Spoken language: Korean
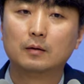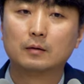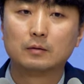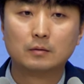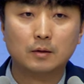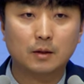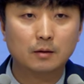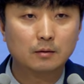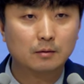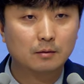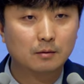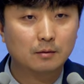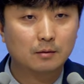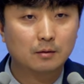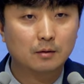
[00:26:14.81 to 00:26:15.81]
근데
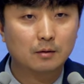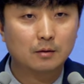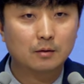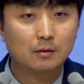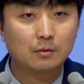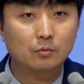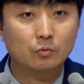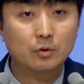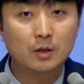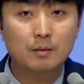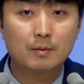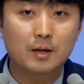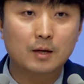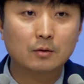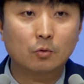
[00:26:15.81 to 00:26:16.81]
우리가
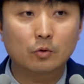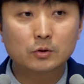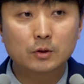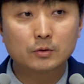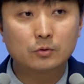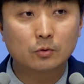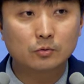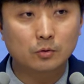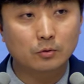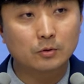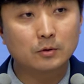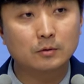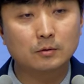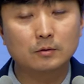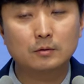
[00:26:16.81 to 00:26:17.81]
말하는 5천
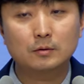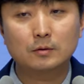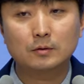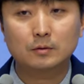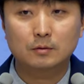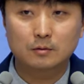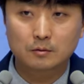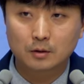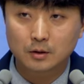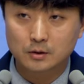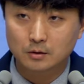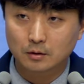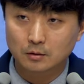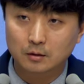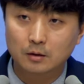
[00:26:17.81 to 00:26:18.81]
종족은 거기서
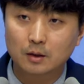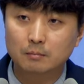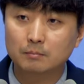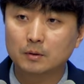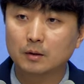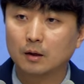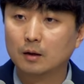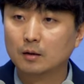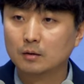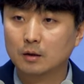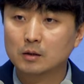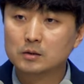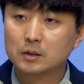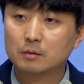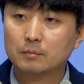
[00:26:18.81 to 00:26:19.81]
더 들어갑니다.
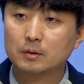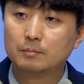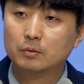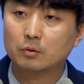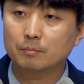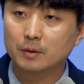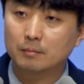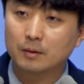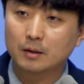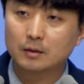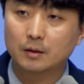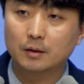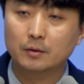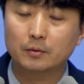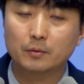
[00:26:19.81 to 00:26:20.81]
0.1%
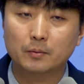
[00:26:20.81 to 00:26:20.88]
미만이에요.